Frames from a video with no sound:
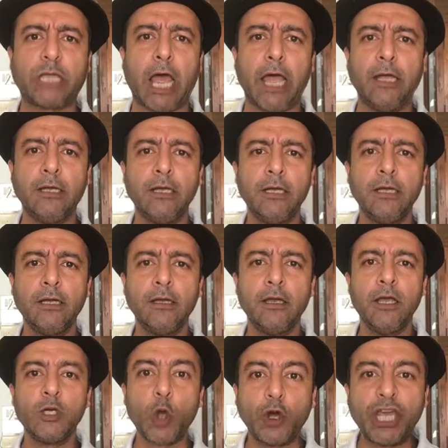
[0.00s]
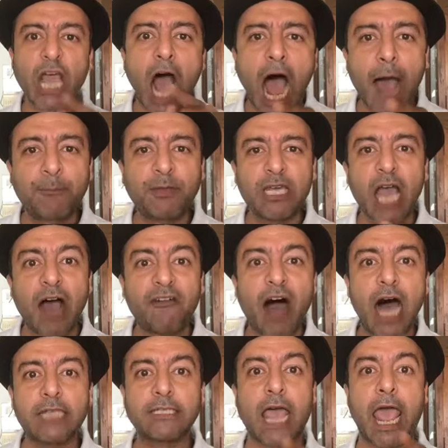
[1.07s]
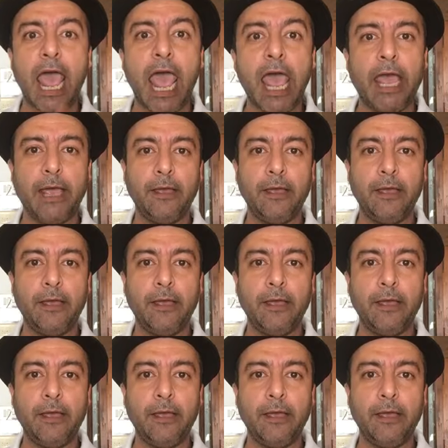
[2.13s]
है क्योंकि आपकी आवाज है